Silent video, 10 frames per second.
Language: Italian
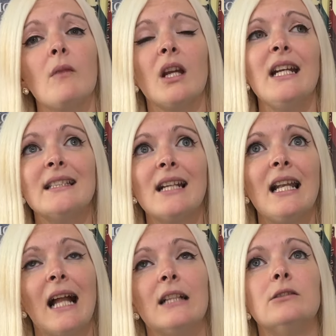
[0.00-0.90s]
E tra
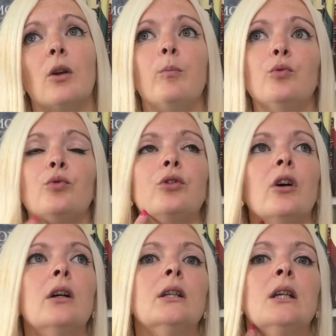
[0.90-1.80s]
l'altro
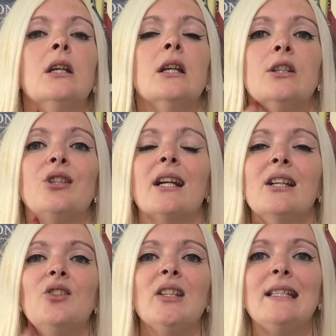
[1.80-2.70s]
appunto, già
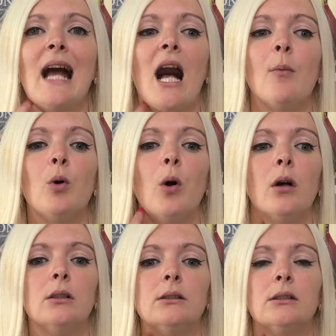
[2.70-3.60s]
che ci
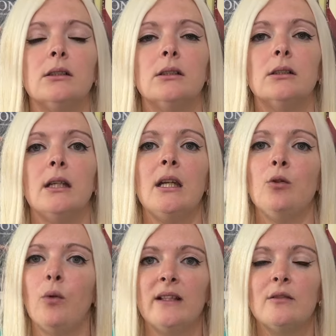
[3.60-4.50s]
siamo, eh,
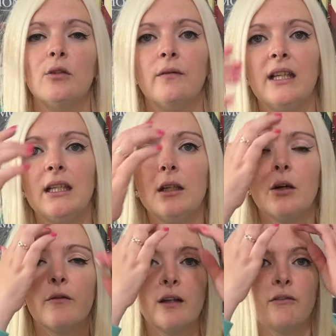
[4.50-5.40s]
in questo
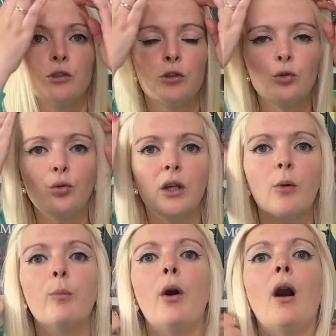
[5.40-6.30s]
video volevo introdurre
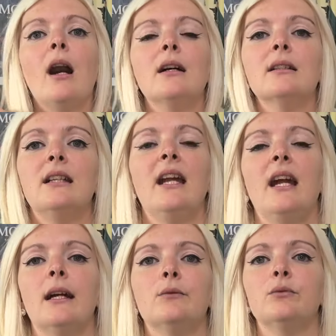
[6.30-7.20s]
un po'
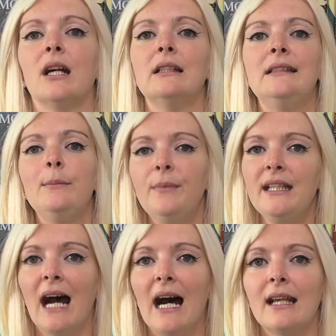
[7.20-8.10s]
anche una
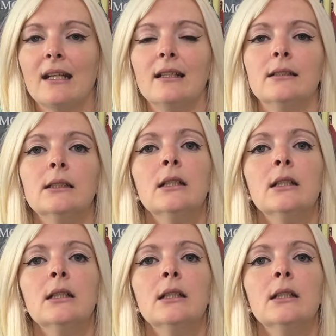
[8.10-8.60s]
TBR.